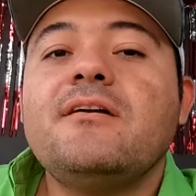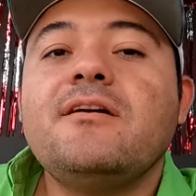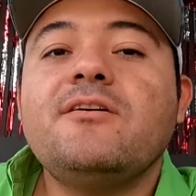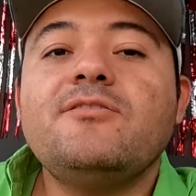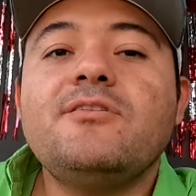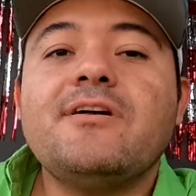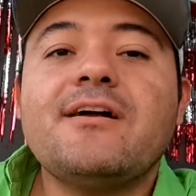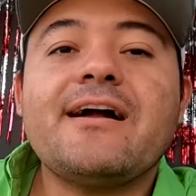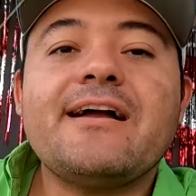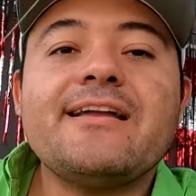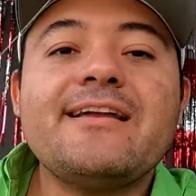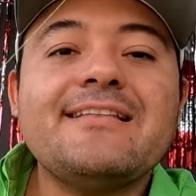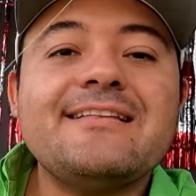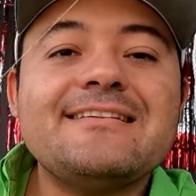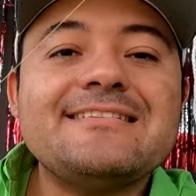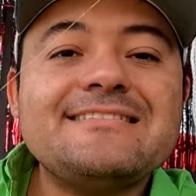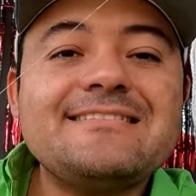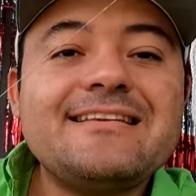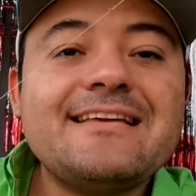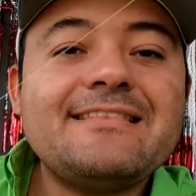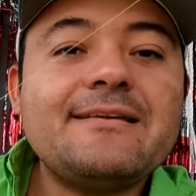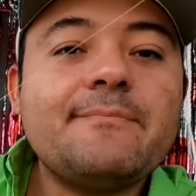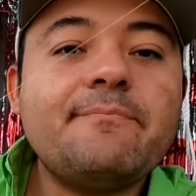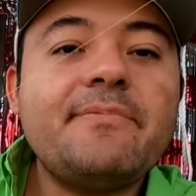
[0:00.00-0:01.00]
Es una caña de
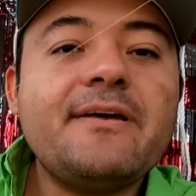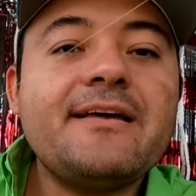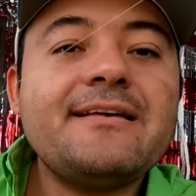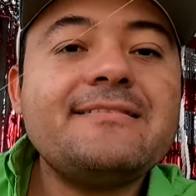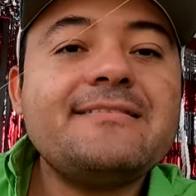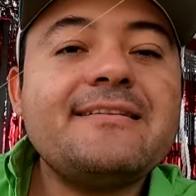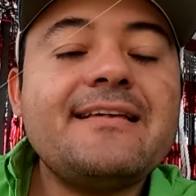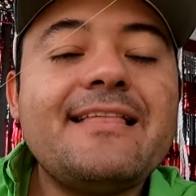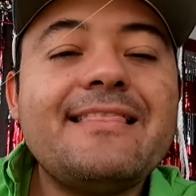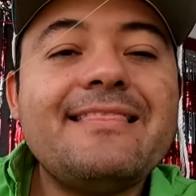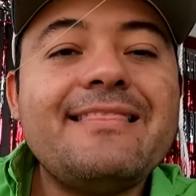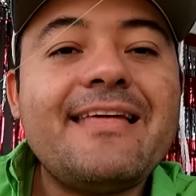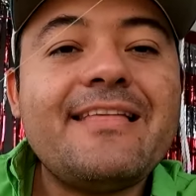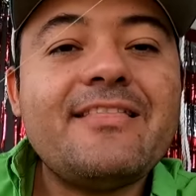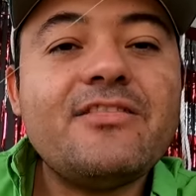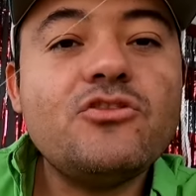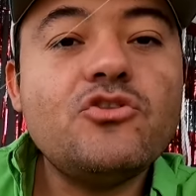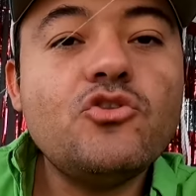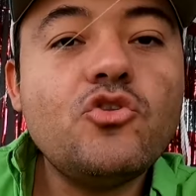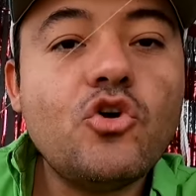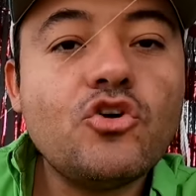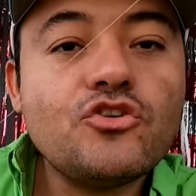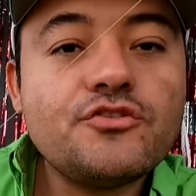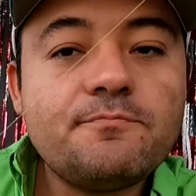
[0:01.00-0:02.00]
7 pies, de
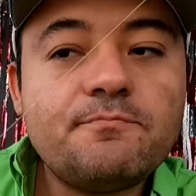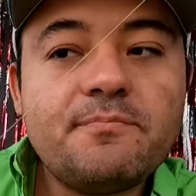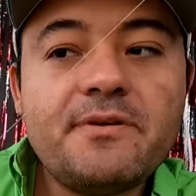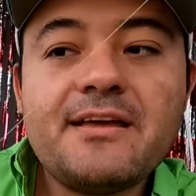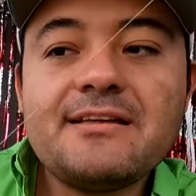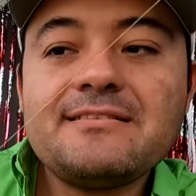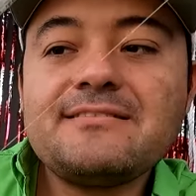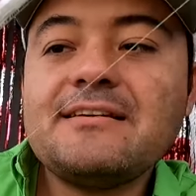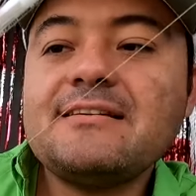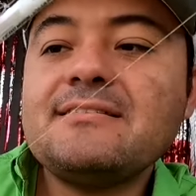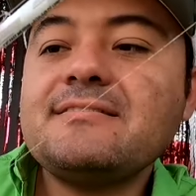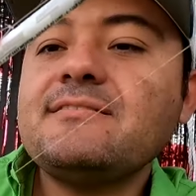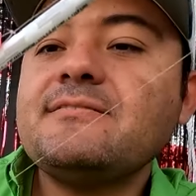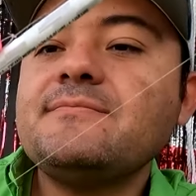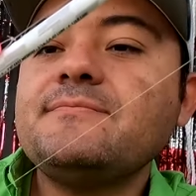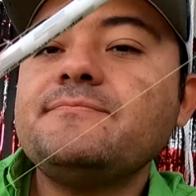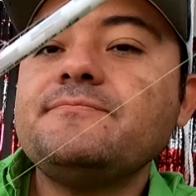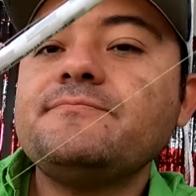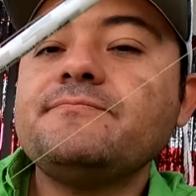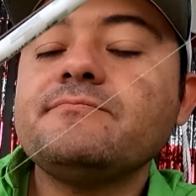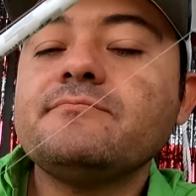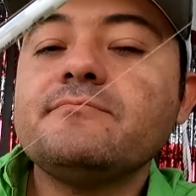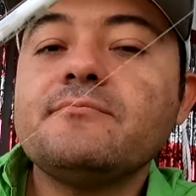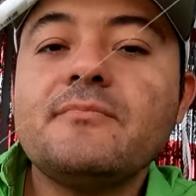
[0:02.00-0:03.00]
2 piezas.
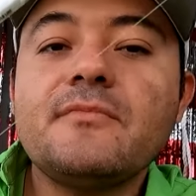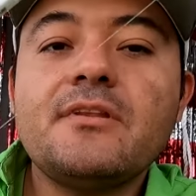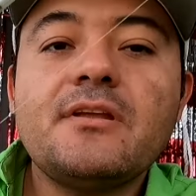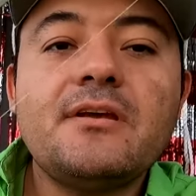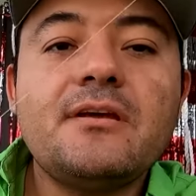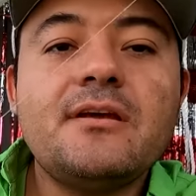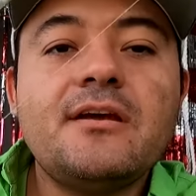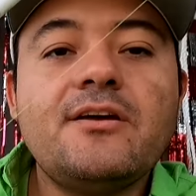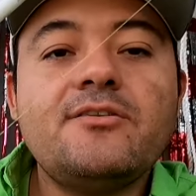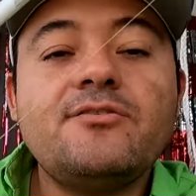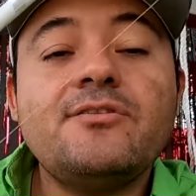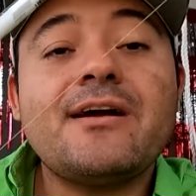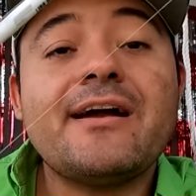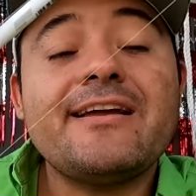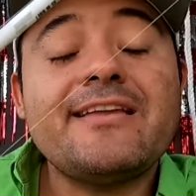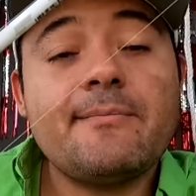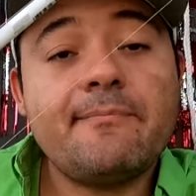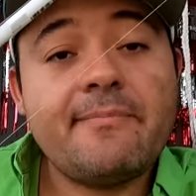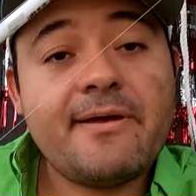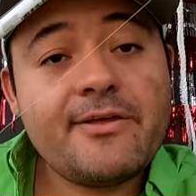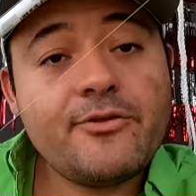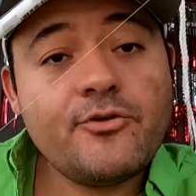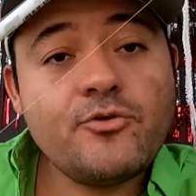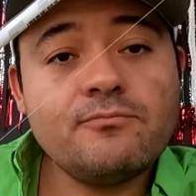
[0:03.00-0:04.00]
Es una
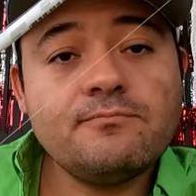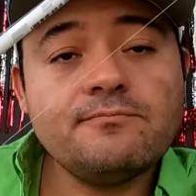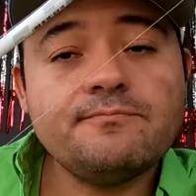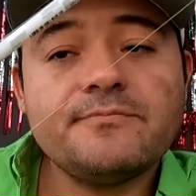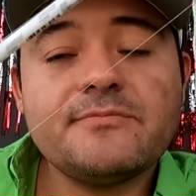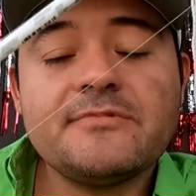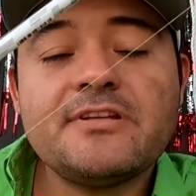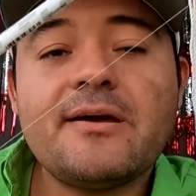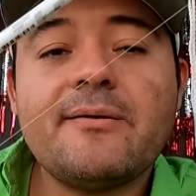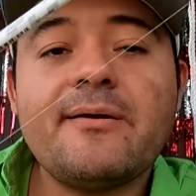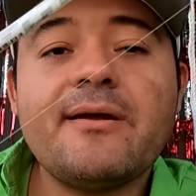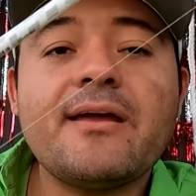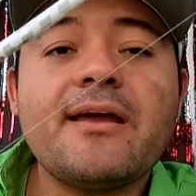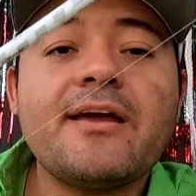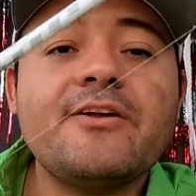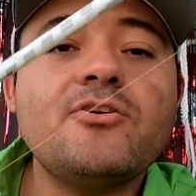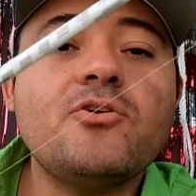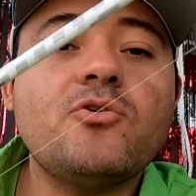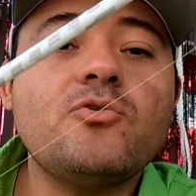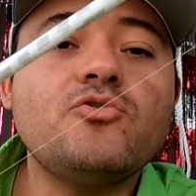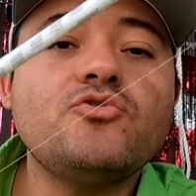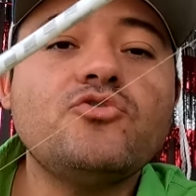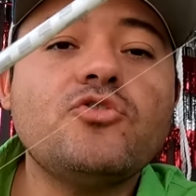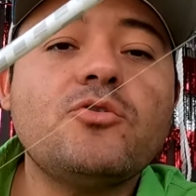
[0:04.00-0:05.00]
caña medium. Ya ven que
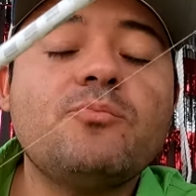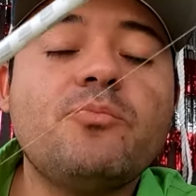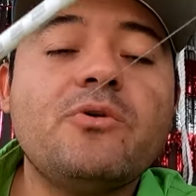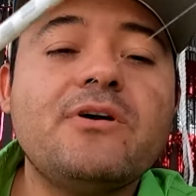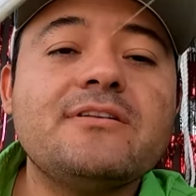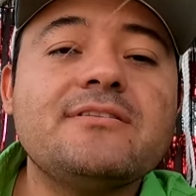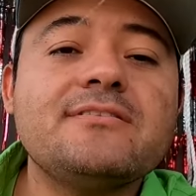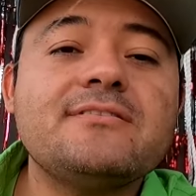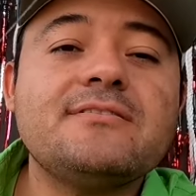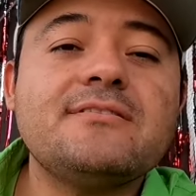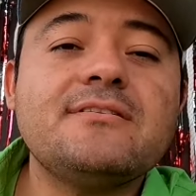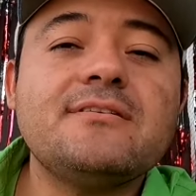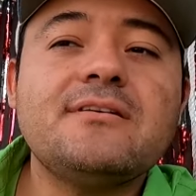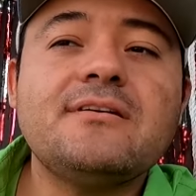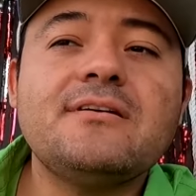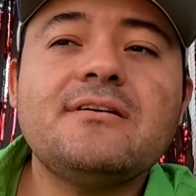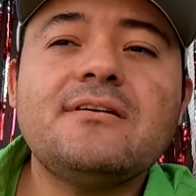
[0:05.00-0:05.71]
yo uso pues